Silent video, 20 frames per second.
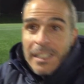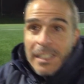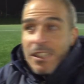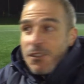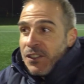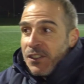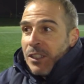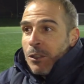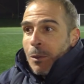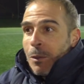
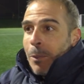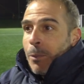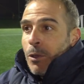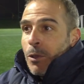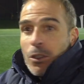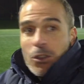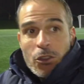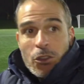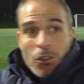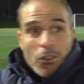Les filles n'ont pas
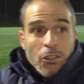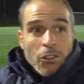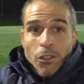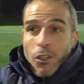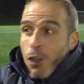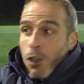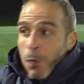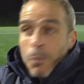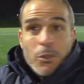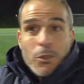peur de euh,
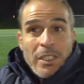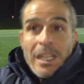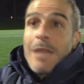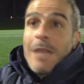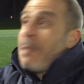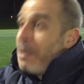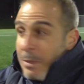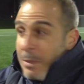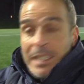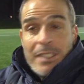reposer
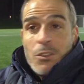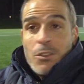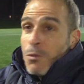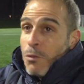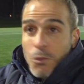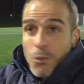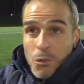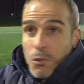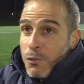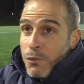la même
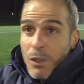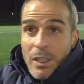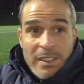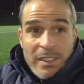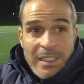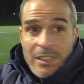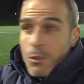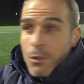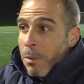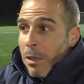question deux fois
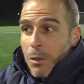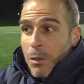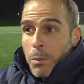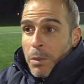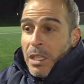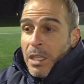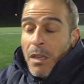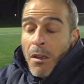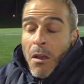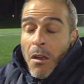si elles n'ont pas
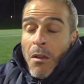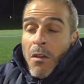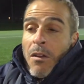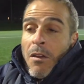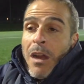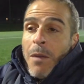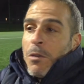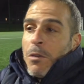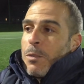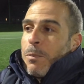compris.
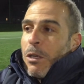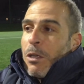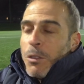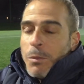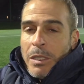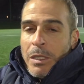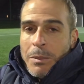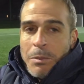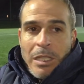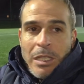Voilà, moi je pars
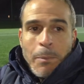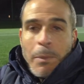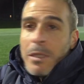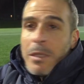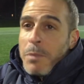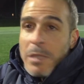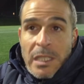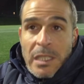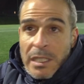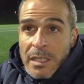du principe qu'il n'y a pas
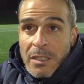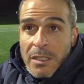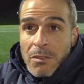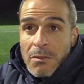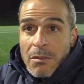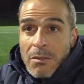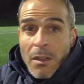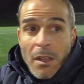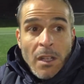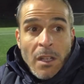de bête
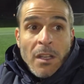question.